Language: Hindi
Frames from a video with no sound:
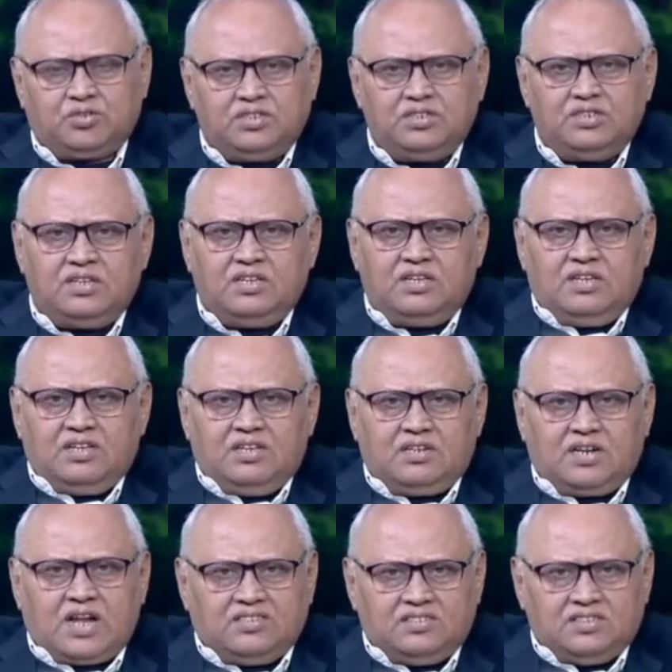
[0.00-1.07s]
होगी
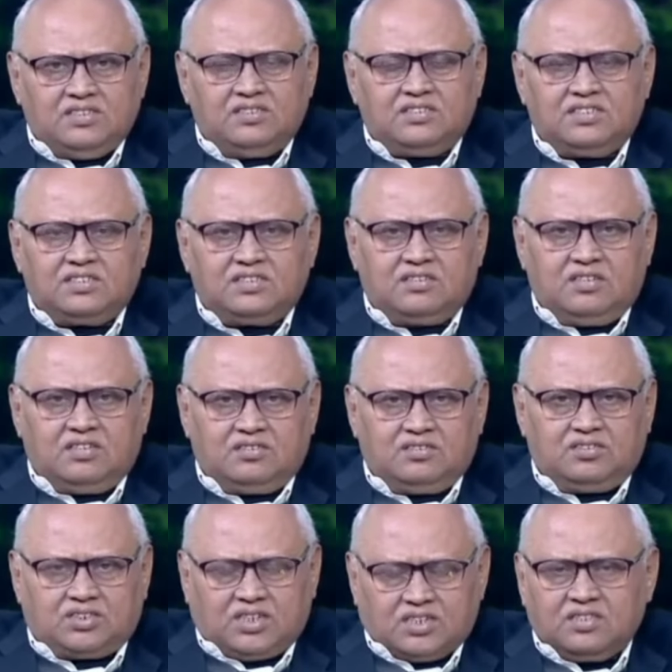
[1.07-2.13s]
राजनीतिक
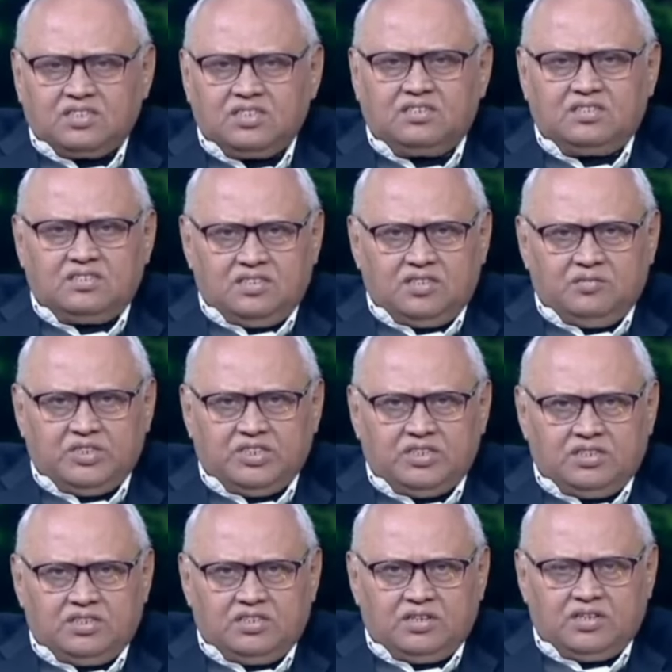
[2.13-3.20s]
uh, शक्ति कितनी
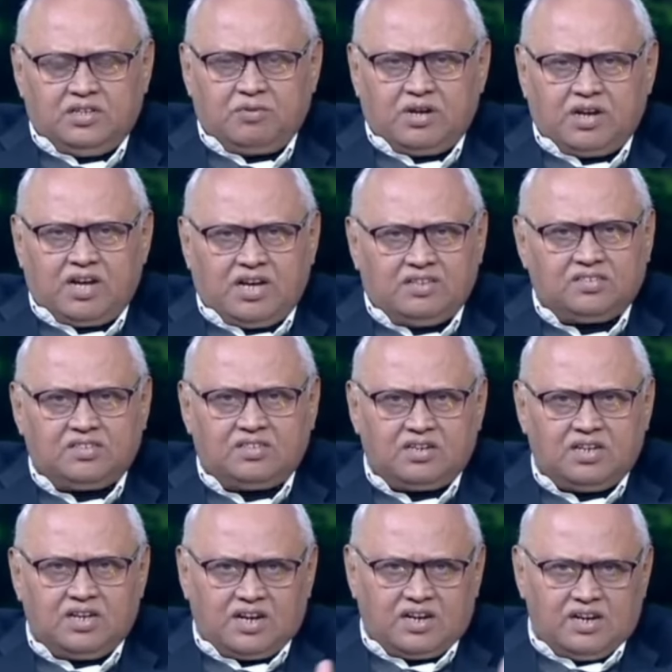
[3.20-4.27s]
मिलती है अब खास
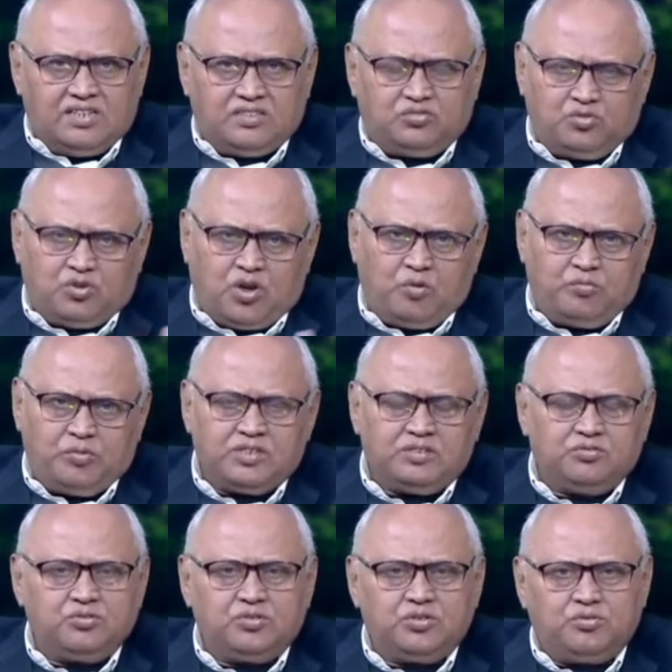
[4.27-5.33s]
करके अगले चुनाव
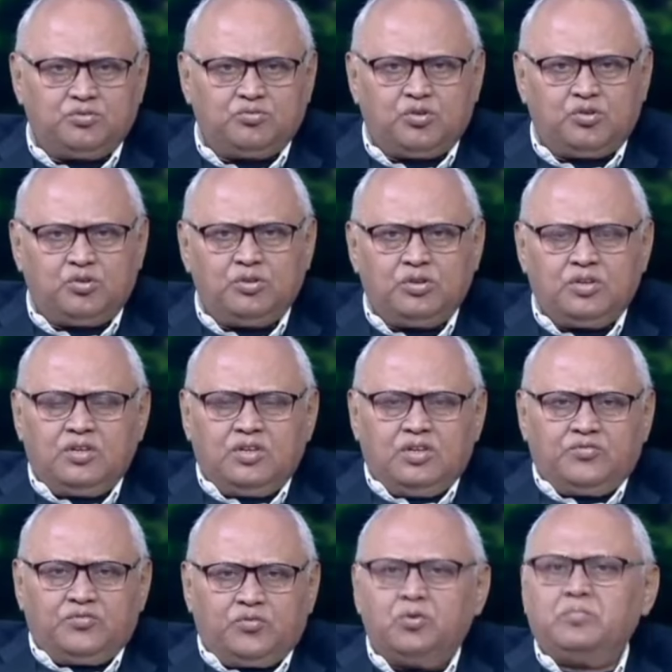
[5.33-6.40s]
में क्योंकि उनको
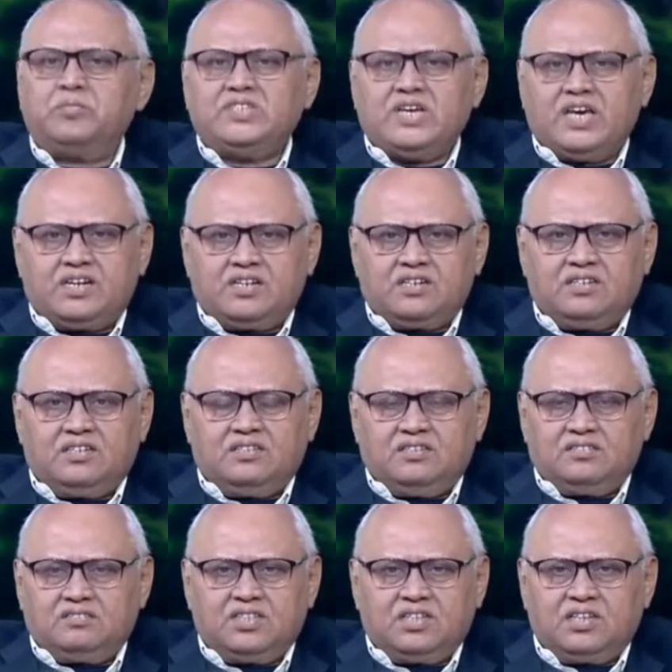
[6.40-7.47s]
फुल
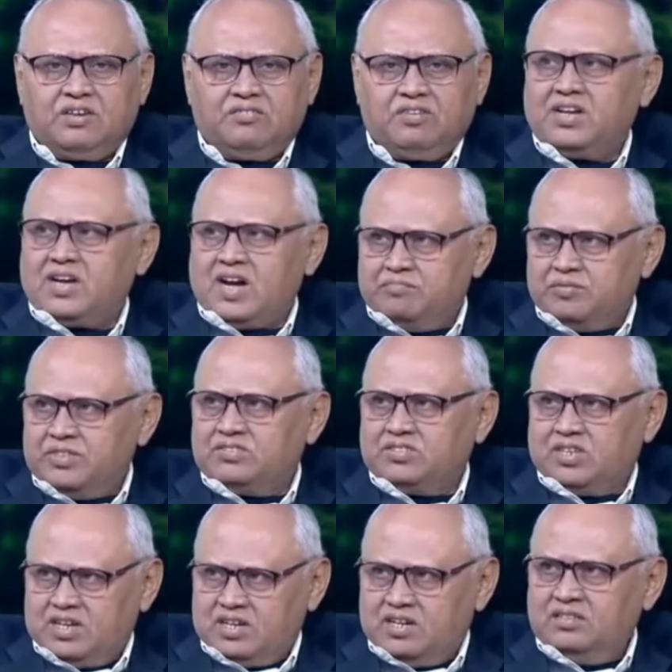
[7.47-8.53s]
मेजॉरिटी से केवल काम नहीं
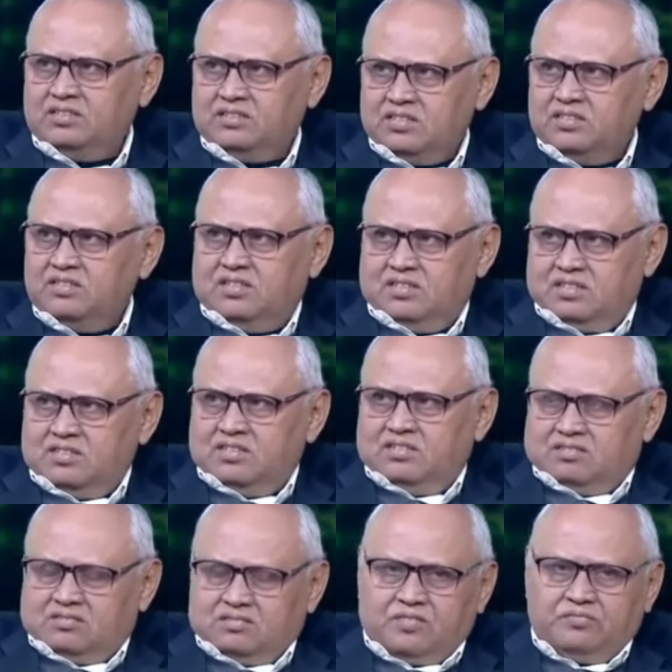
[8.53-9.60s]
चलेगा
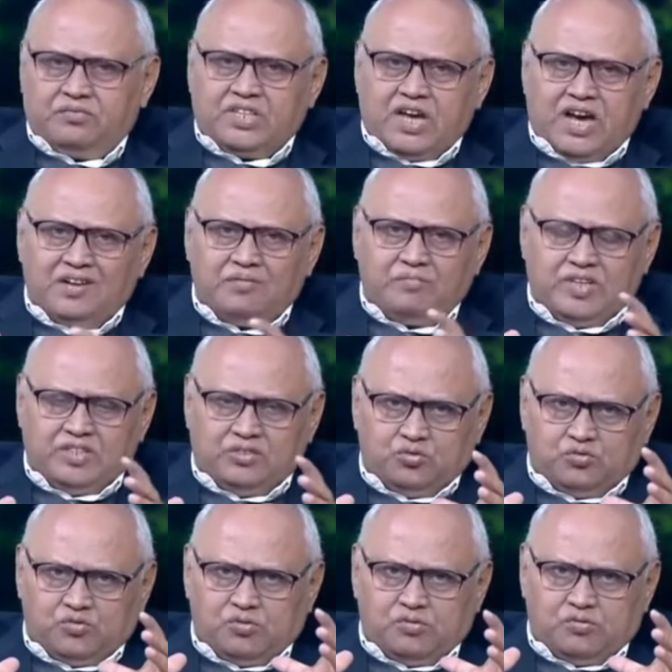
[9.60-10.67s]
संविधान में
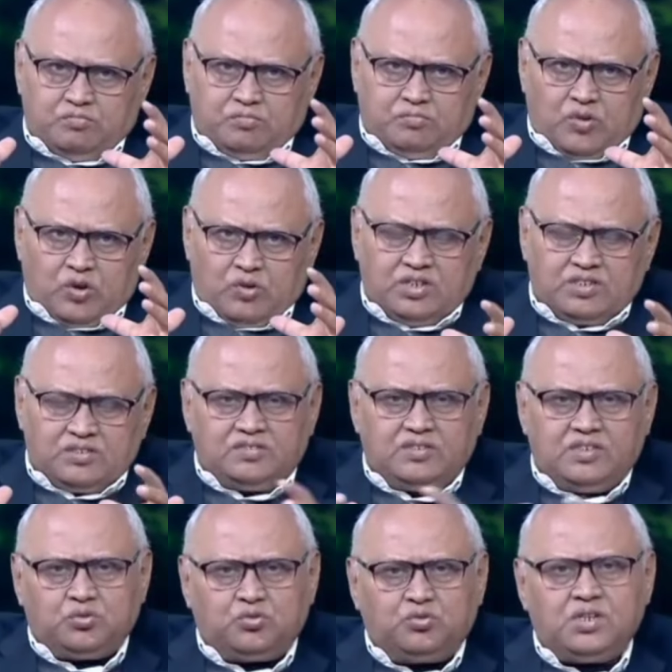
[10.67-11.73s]
जो मौलिक
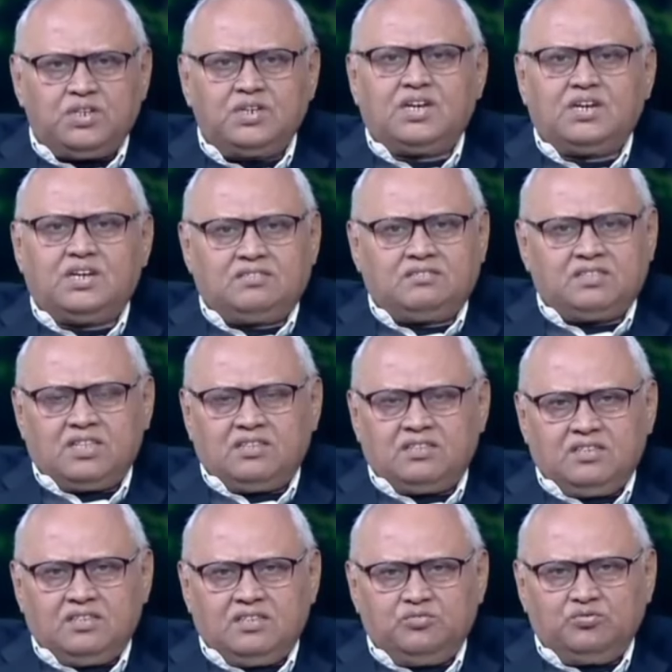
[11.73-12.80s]
संशोधन करना
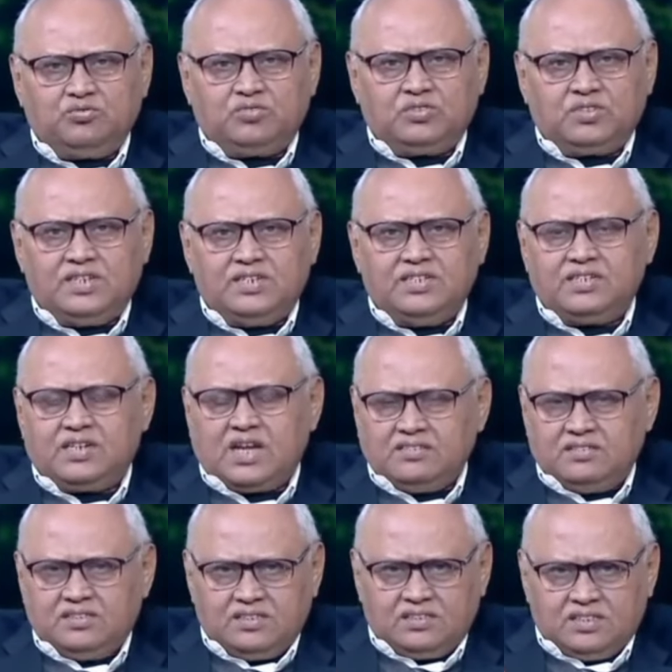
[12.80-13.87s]
चाहते हैं उसके लिए
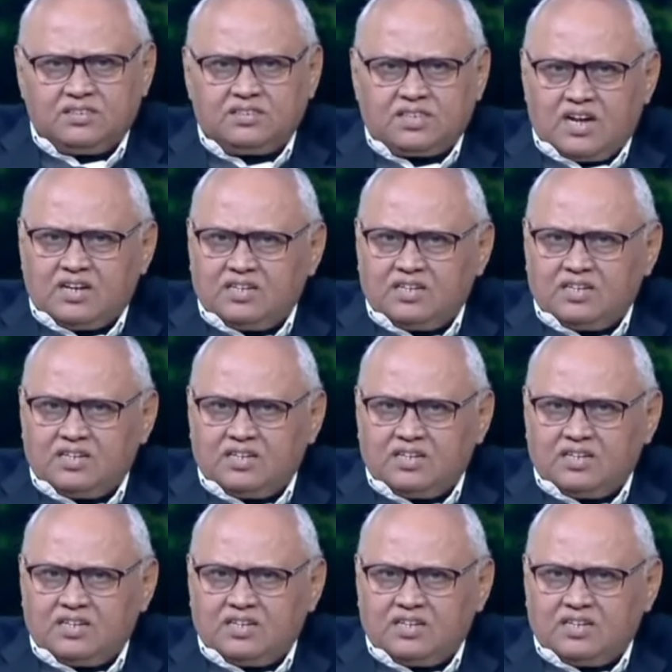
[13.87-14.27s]
राजनीतिक